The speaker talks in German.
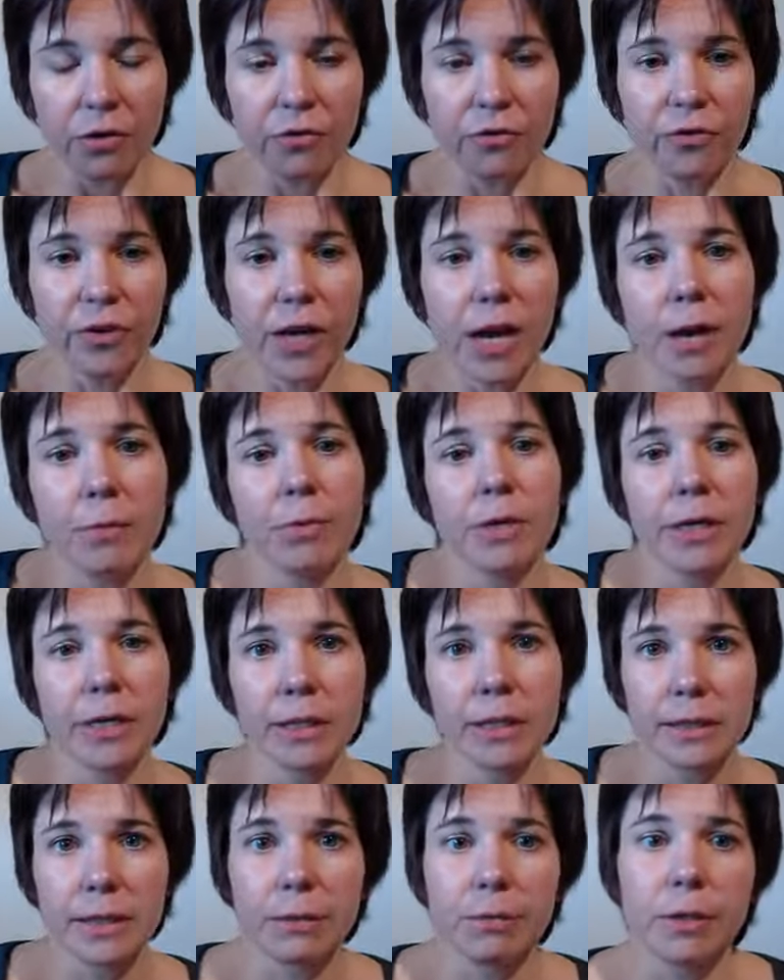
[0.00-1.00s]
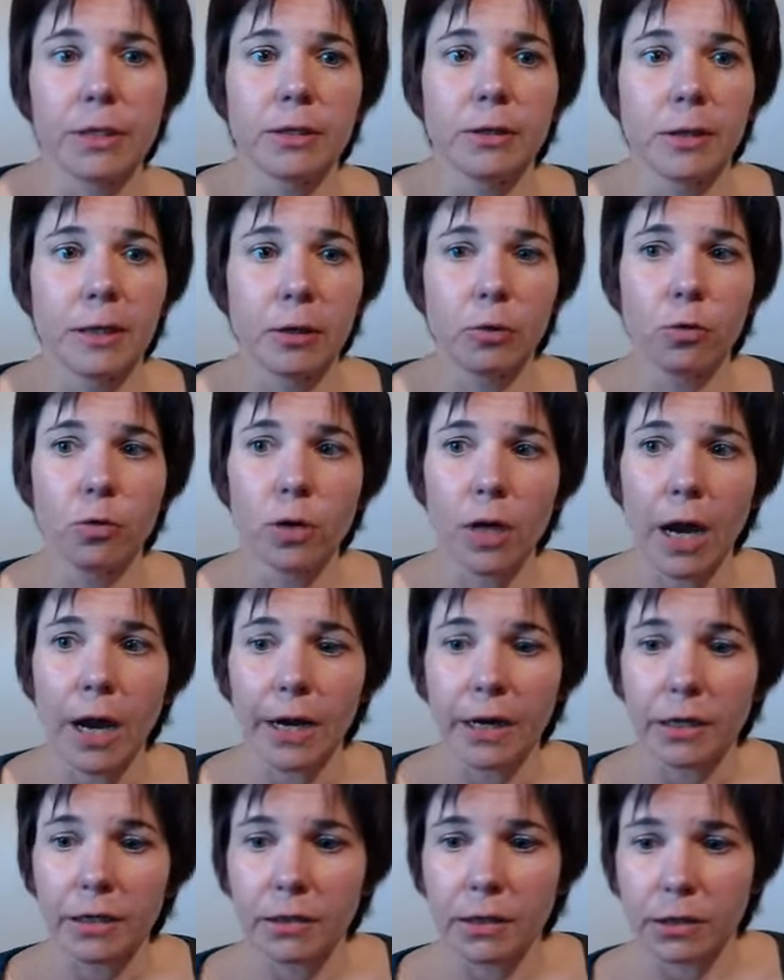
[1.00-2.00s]
Wie habe ich CBD-Öl
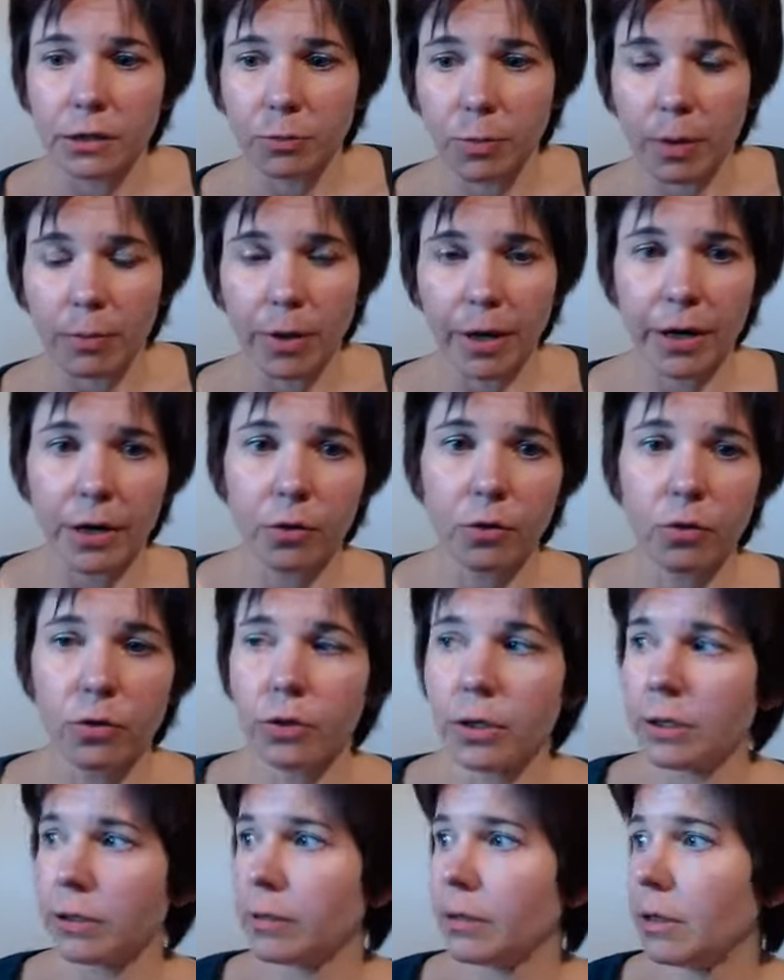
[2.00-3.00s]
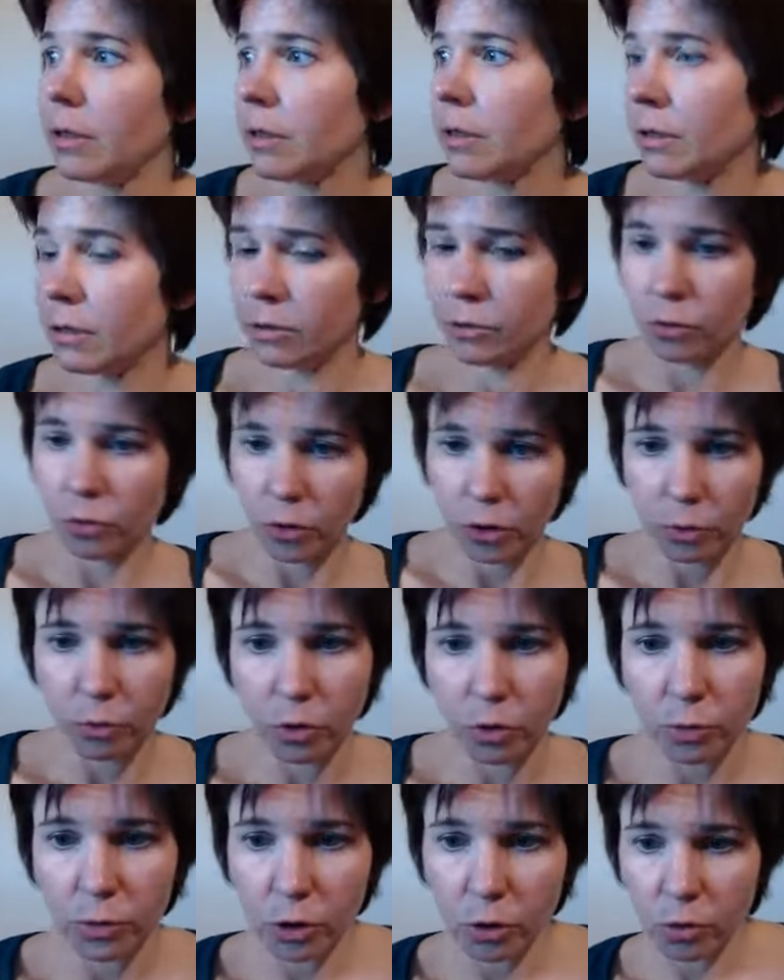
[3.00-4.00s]
eingesetzt bei meiner Hündin? So, ich
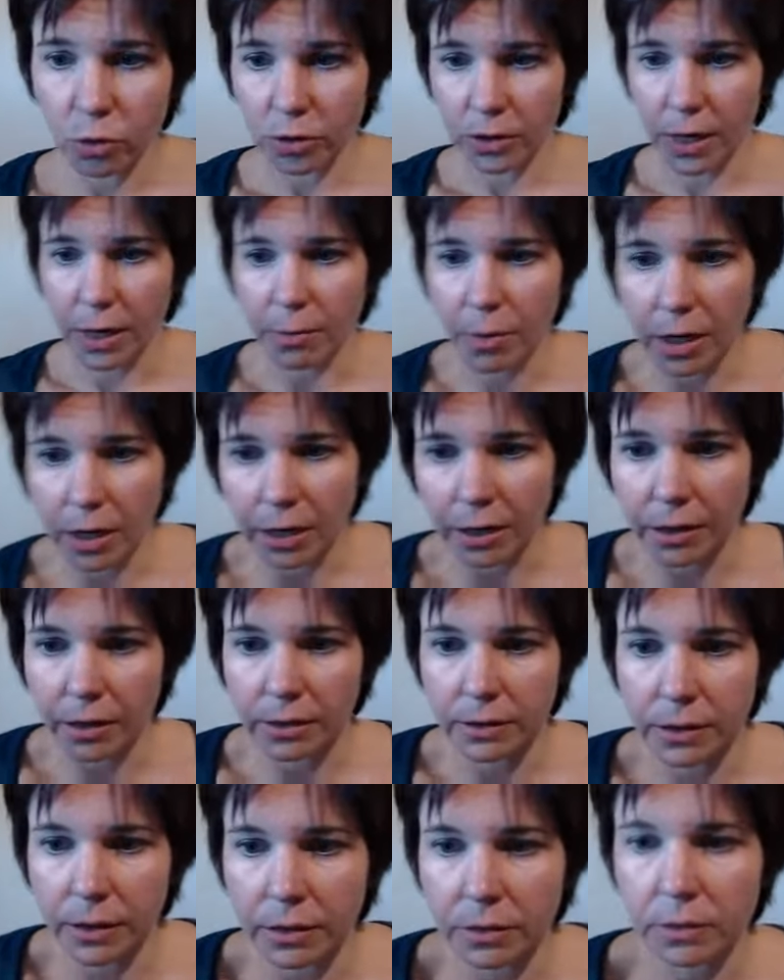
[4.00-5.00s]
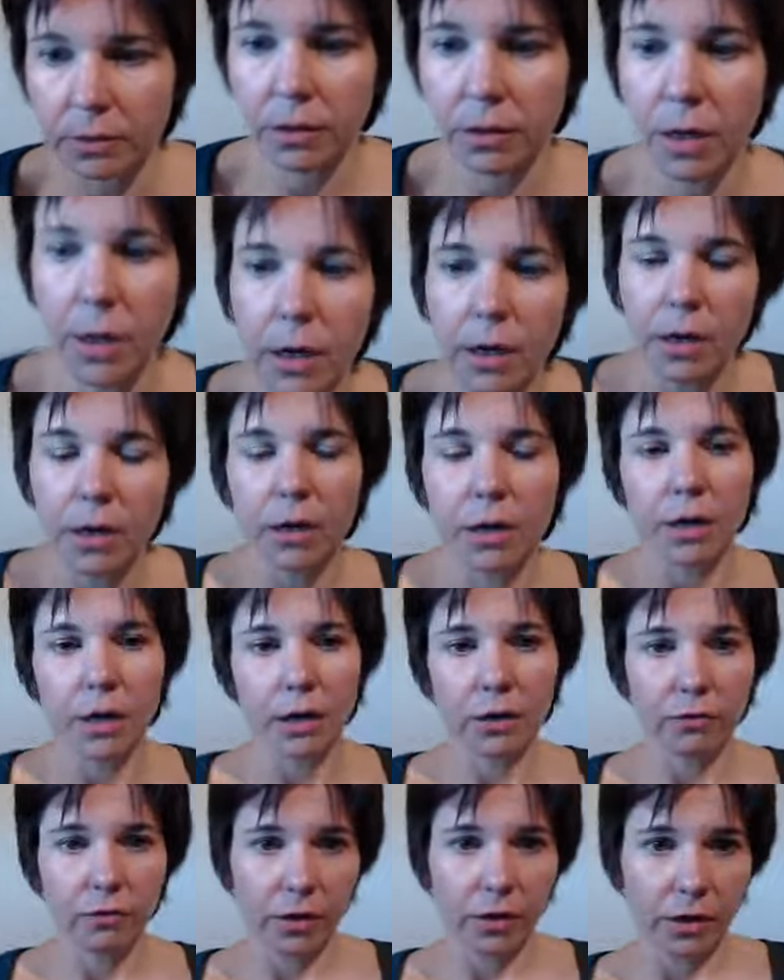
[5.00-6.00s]
muss mich kurz einmal anders setzen.
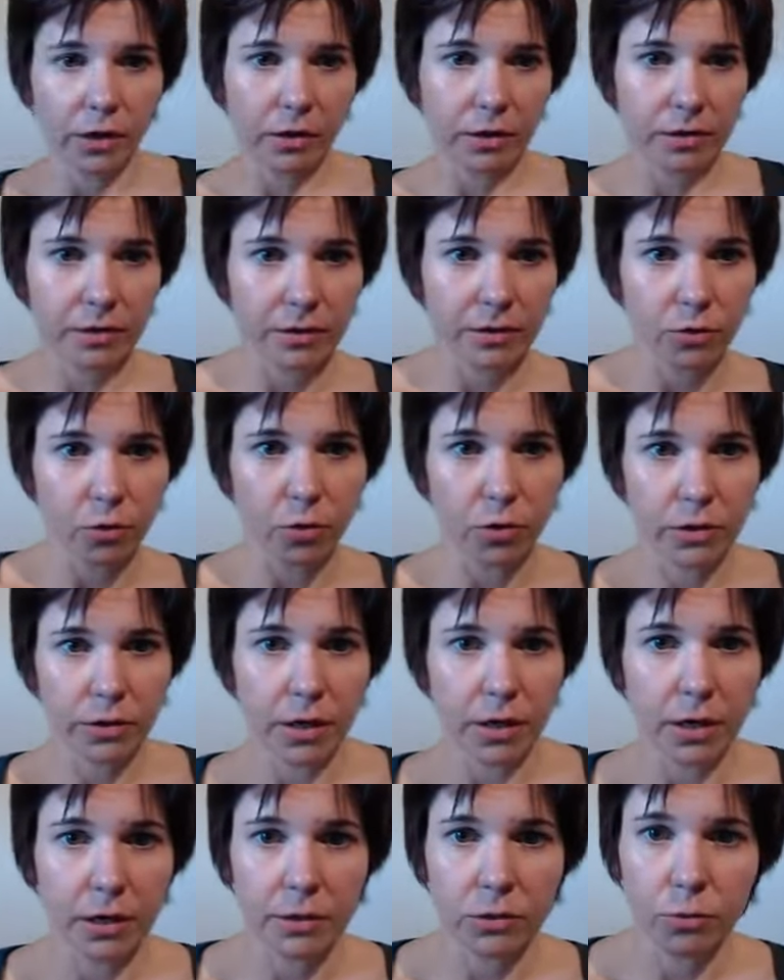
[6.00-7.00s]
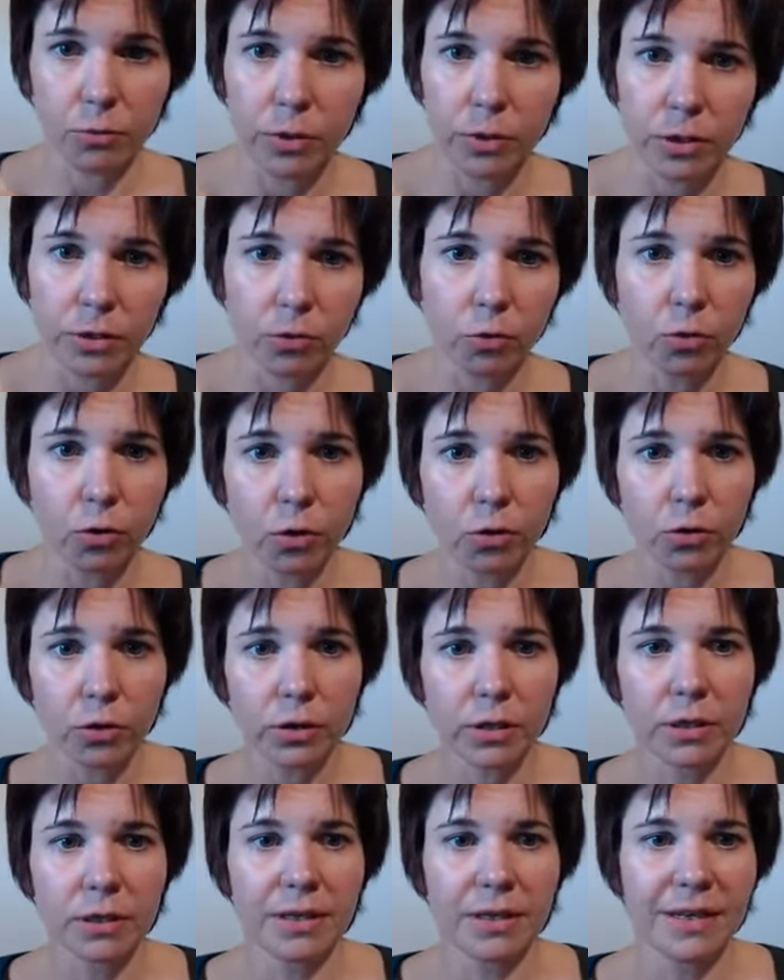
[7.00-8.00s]
Irgendwie ist das heute alles so ein bisschen
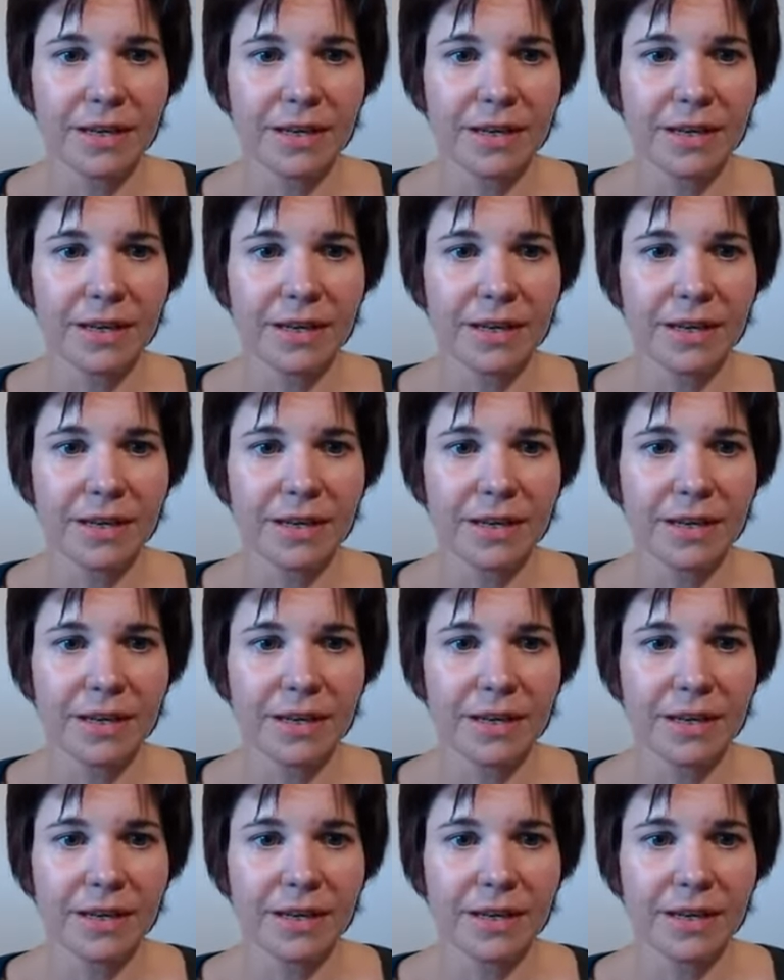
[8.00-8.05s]
unrund,